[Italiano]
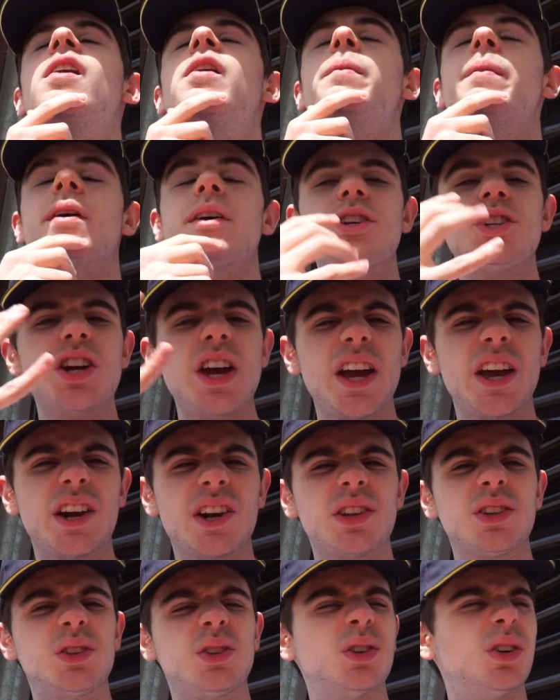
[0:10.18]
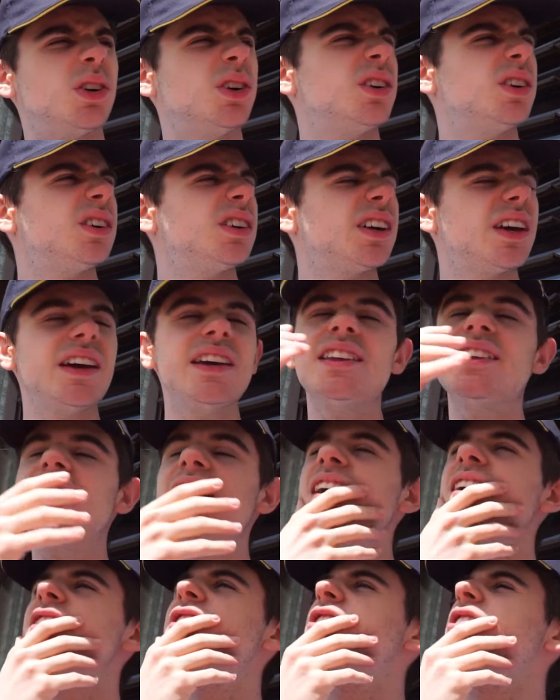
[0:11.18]
Ma certo, che
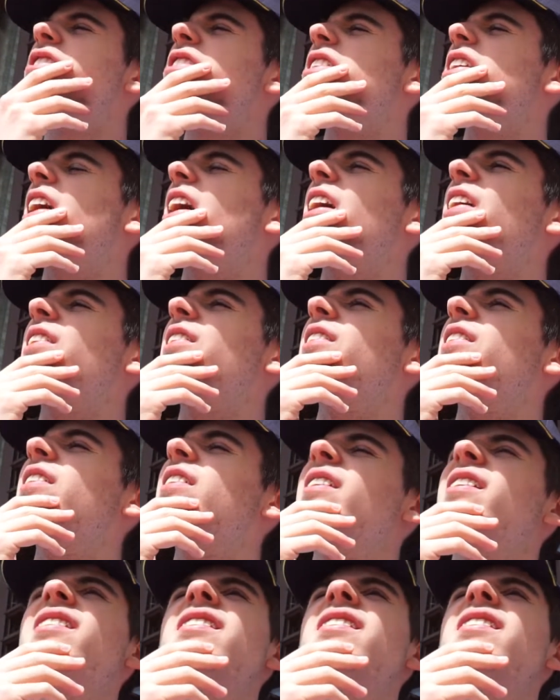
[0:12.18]
idea geniale.